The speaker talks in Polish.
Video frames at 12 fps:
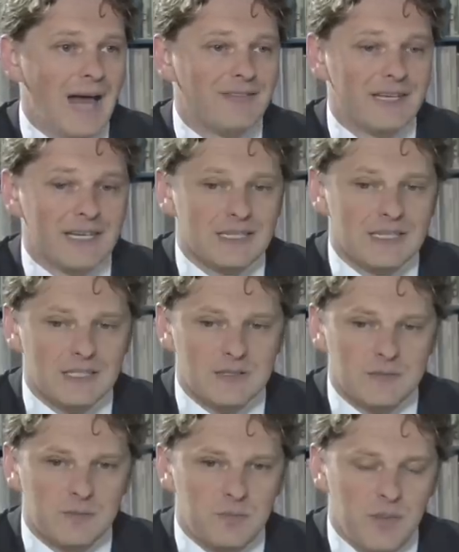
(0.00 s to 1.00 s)
A teraz
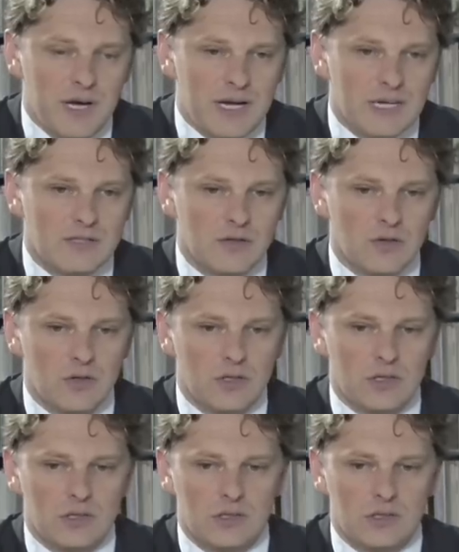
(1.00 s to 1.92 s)
jest Parasol, e,